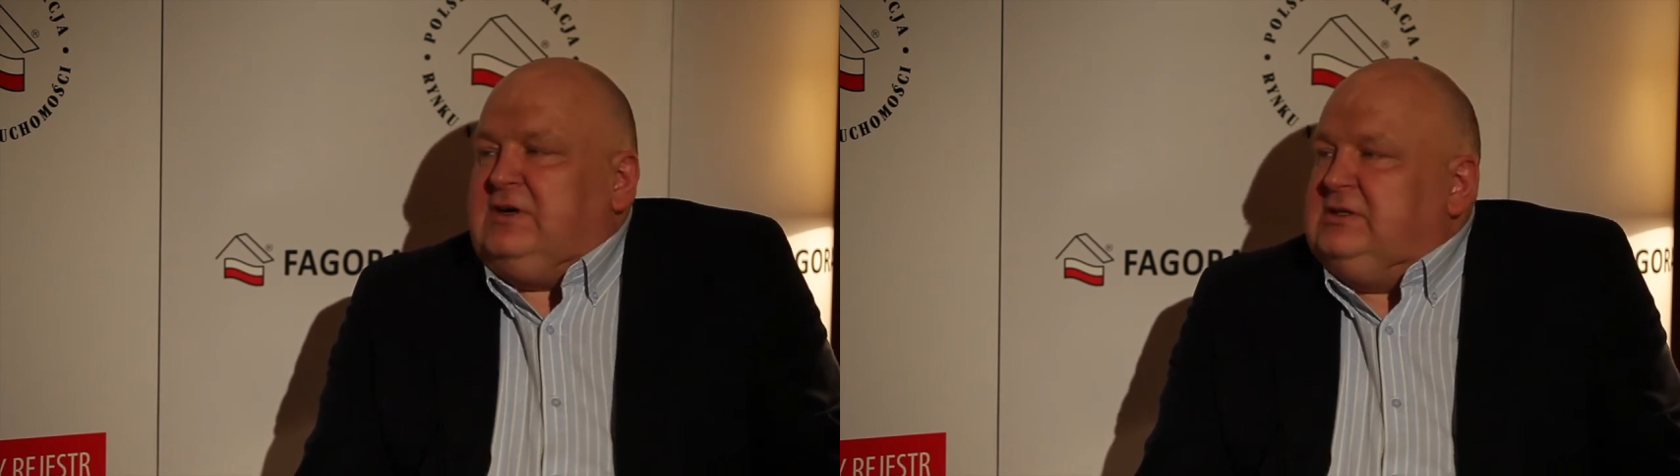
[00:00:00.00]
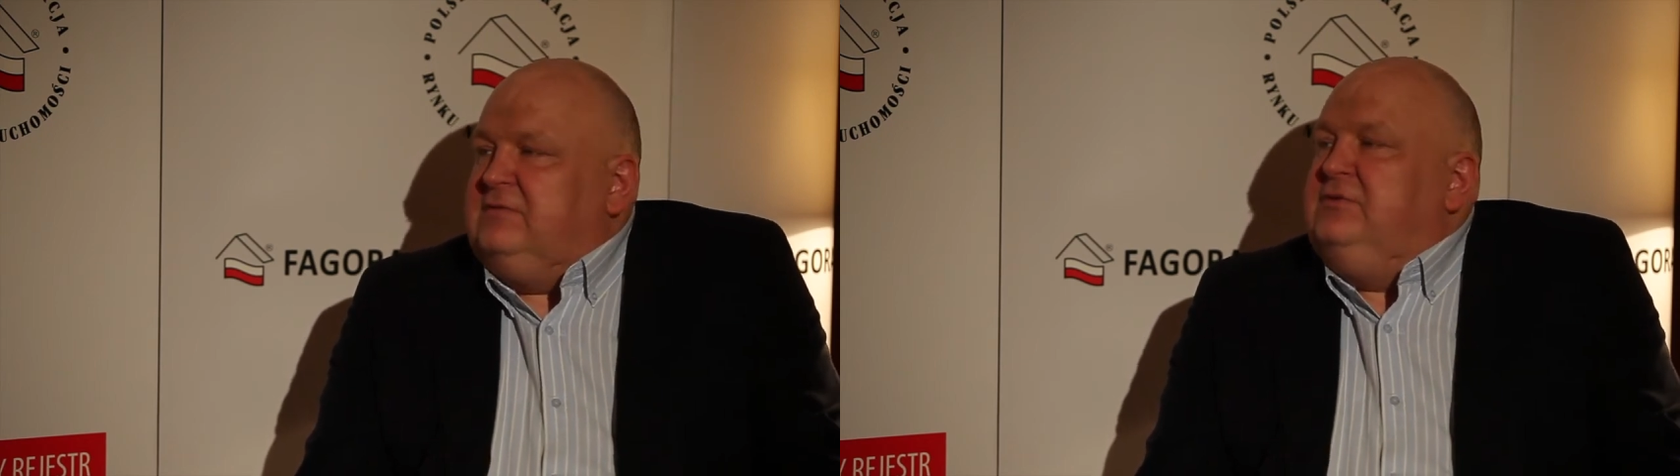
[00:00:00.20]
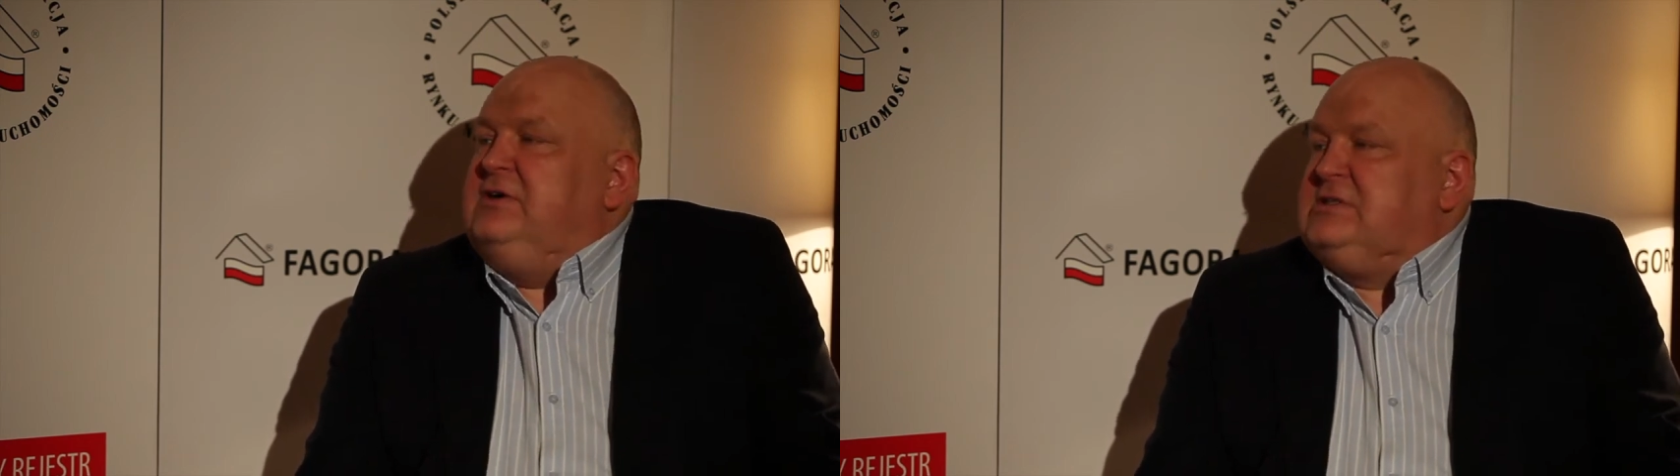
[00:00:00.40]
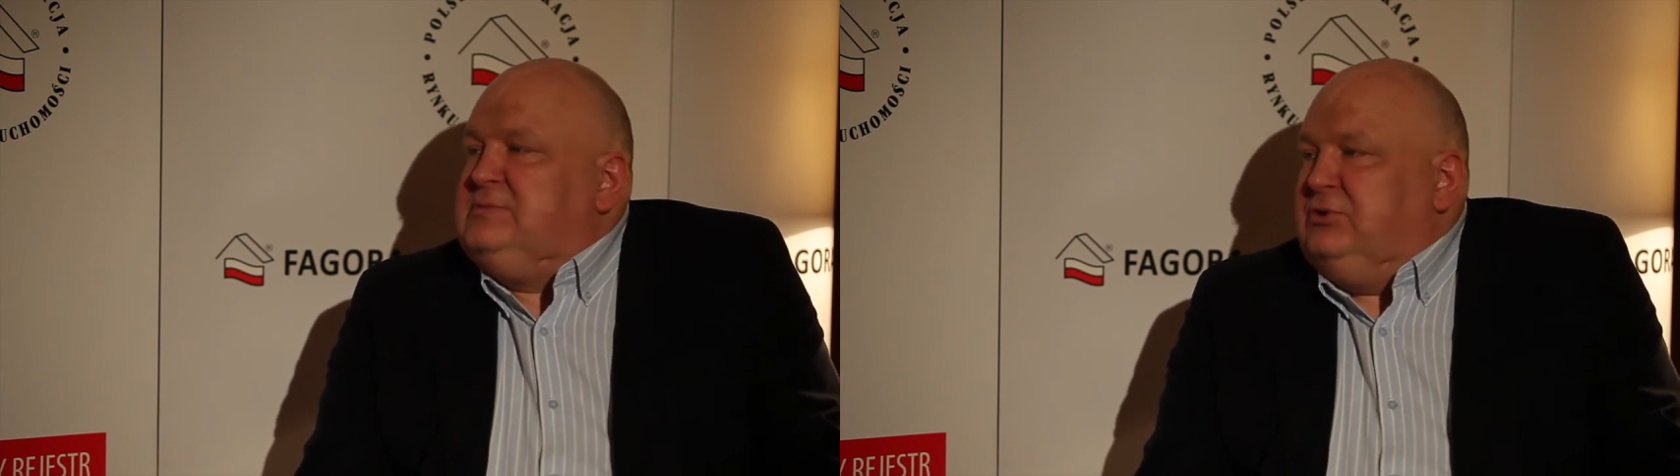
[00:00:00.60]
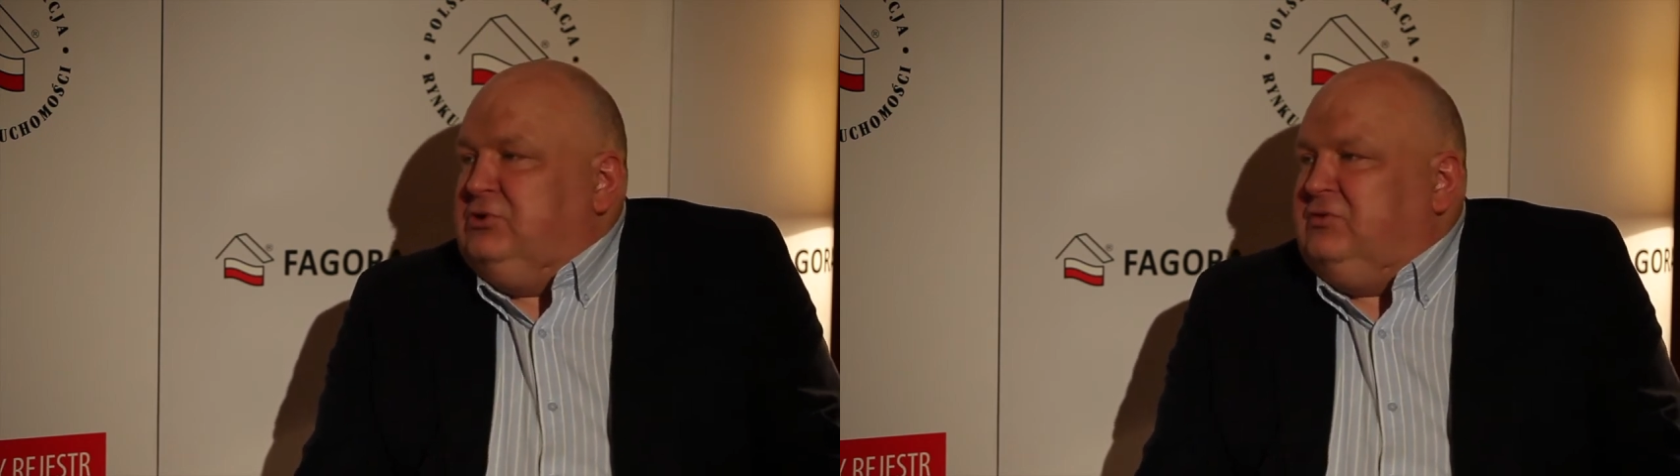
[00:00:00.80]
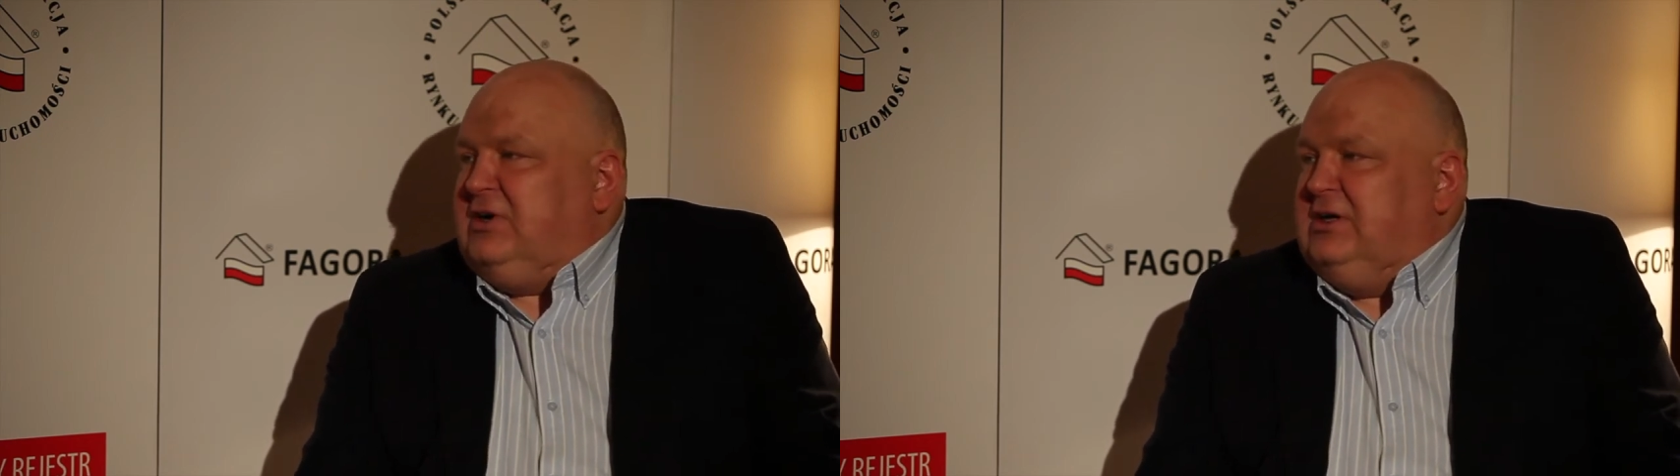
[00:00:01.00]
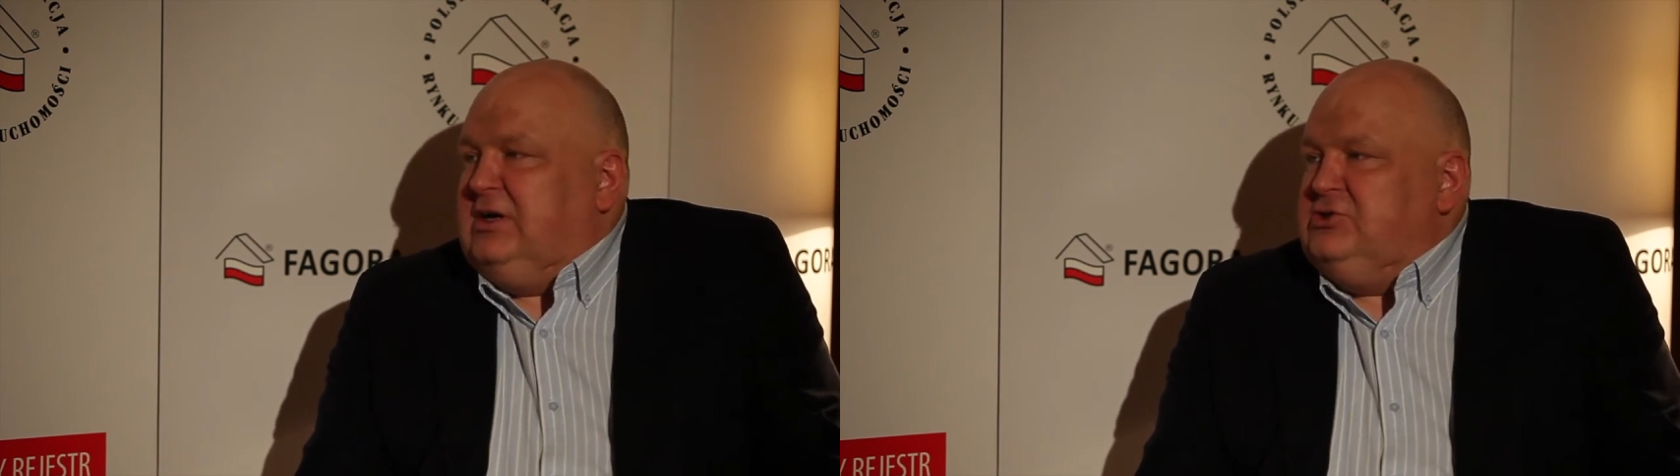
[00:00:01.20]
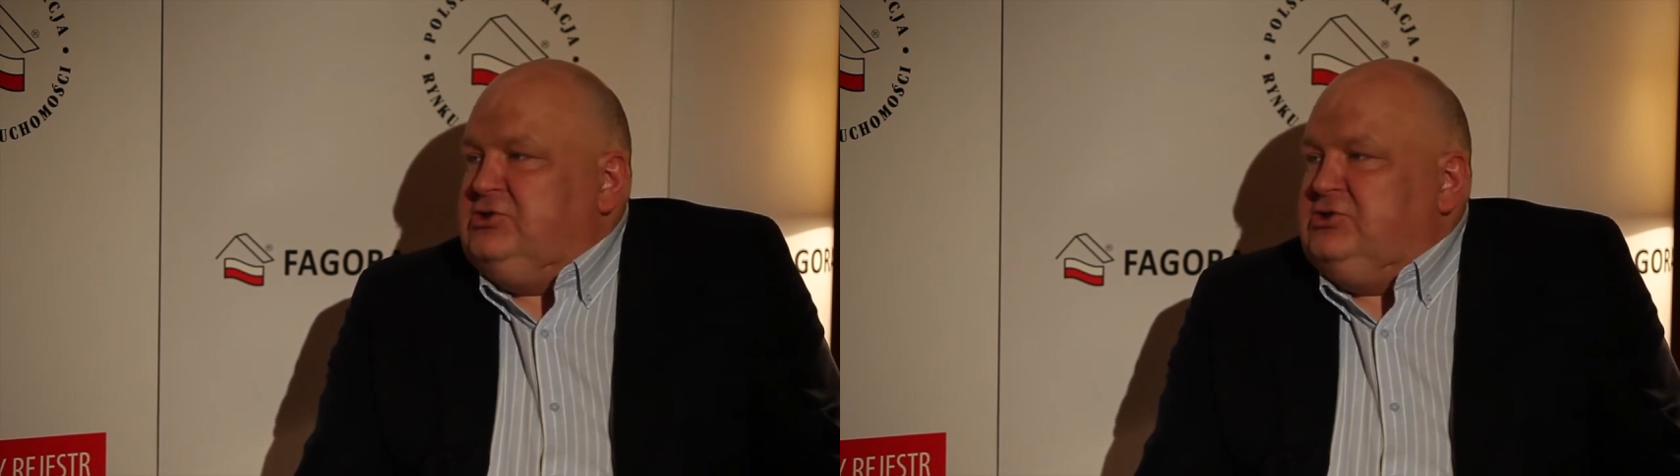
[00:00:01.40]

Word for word: warte wyeksponowania.